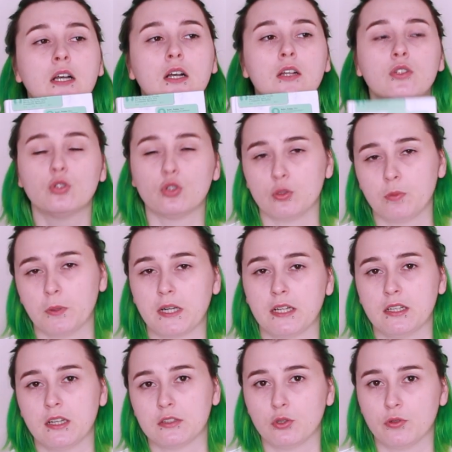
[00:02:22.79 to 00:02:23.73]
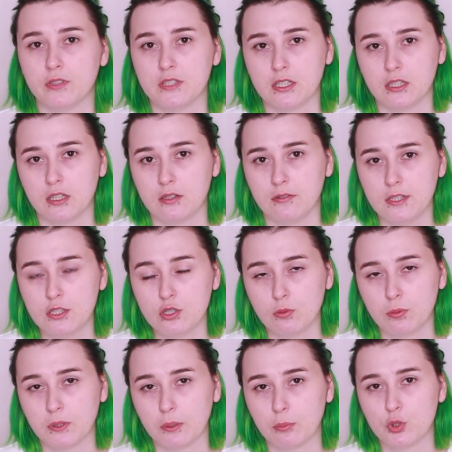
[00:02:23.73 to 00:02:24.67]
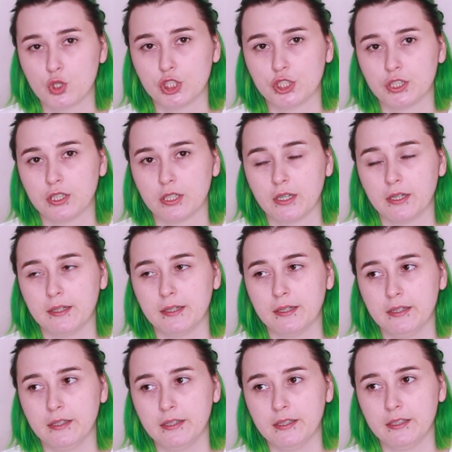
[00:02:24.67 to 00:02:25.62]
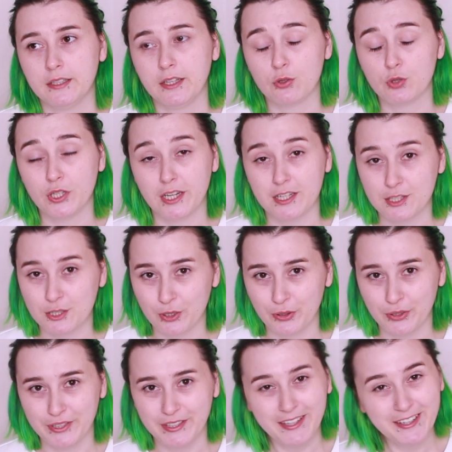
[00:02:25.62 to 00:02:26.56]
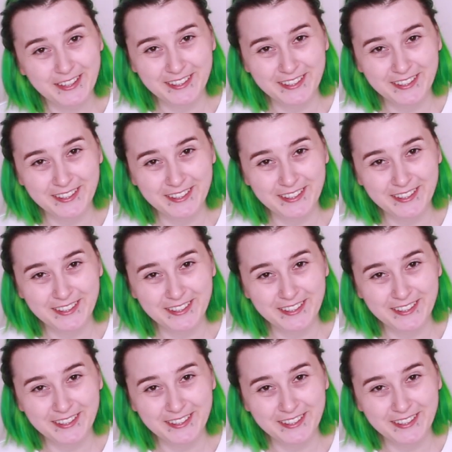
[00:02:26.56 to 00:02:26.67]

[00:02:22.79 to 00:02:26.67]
но тоже пока не готова делать видео, потому что я очень расстроена,